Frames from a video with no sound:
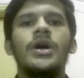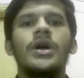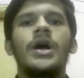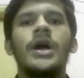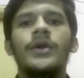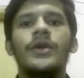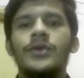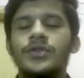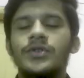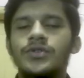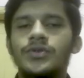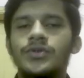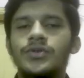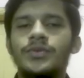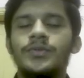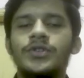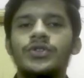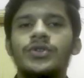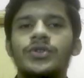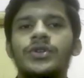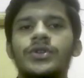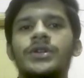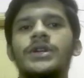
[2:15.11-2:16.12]
আরও কিছু
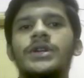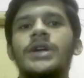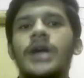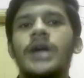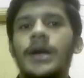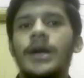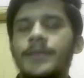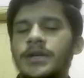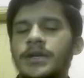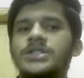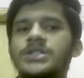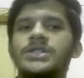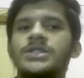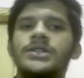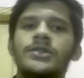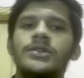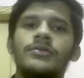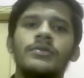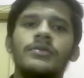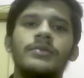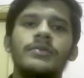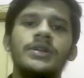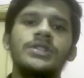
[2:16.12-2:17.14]
বিষয় আপনারা চিন্তা
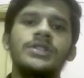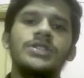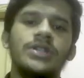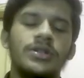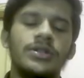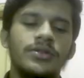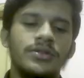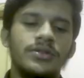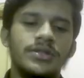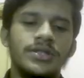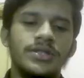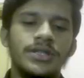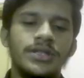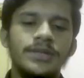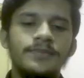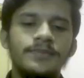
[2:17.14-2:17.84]
করবেন সেটা হচ্ছে